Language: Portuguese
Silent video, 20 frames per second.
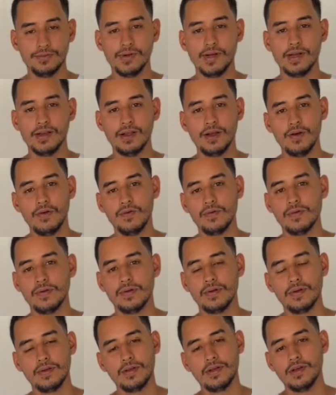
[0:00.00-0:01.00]
canal
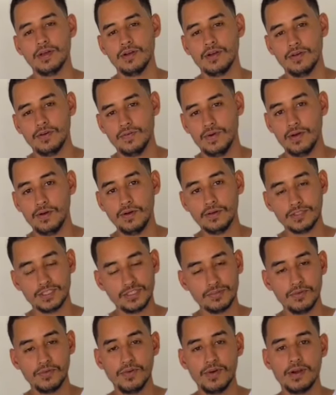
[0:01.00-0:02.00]
Uma Roça
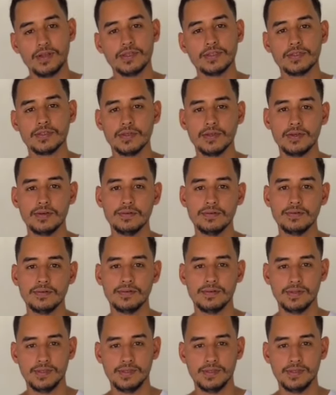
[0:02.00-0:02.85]
no Meu Coração,